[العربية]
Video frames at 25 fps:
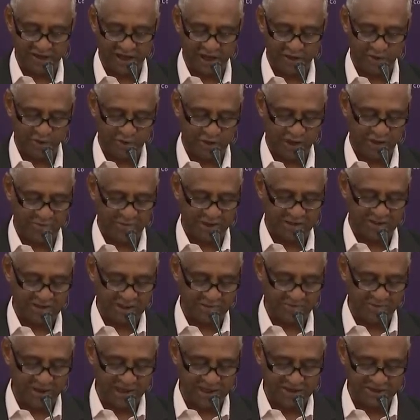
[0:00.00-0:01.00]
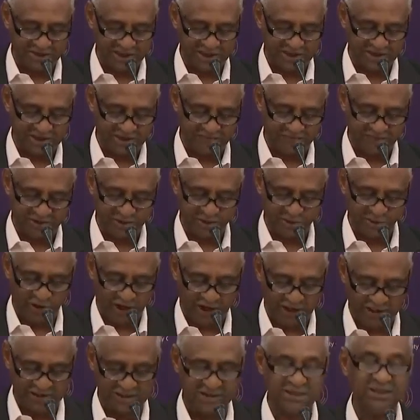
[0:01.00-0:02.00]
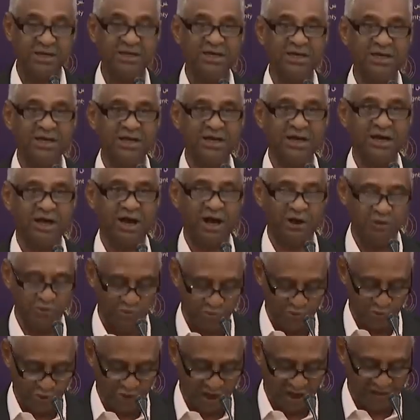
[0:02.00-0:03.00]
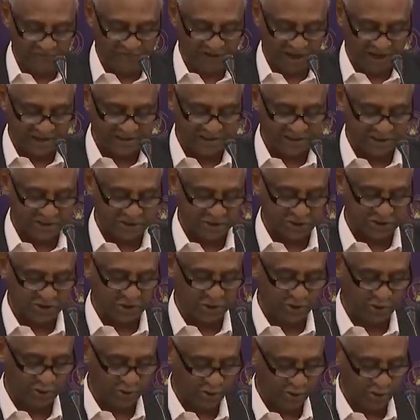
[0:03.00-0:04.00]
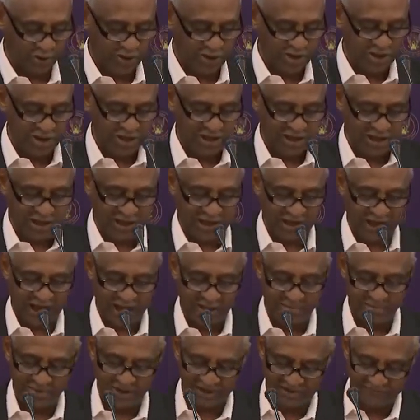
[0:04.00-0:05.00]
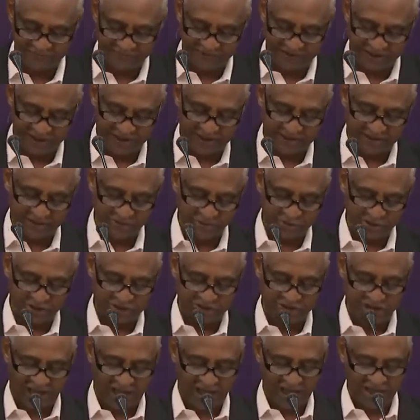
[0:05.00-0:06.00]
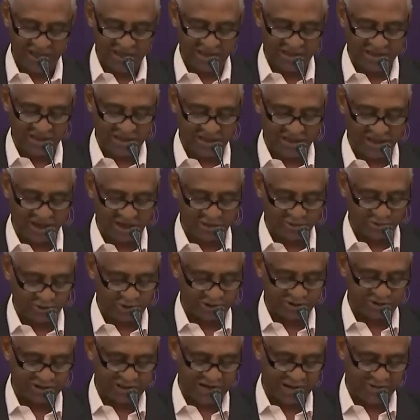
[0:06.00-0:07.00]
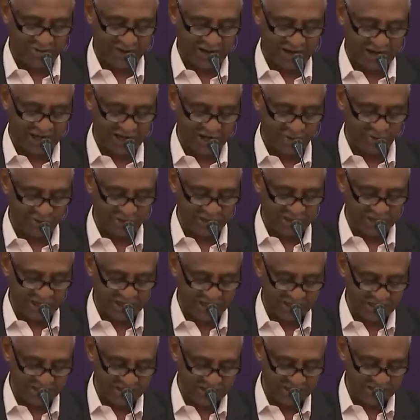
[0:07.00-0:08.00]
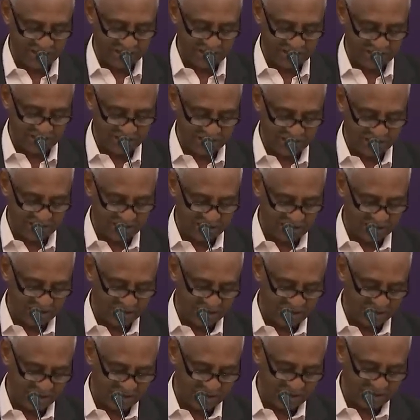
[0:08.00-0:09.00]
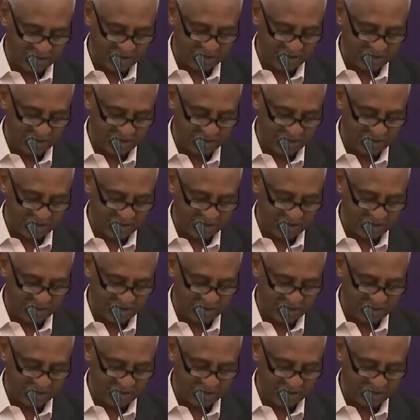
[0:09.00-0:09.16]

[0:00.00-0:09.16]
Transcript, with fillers: في قانون حماية البيئة سنة 2001 قانون مكافحة التصحر لعام 2009 قانون السلامة الحيوية آه،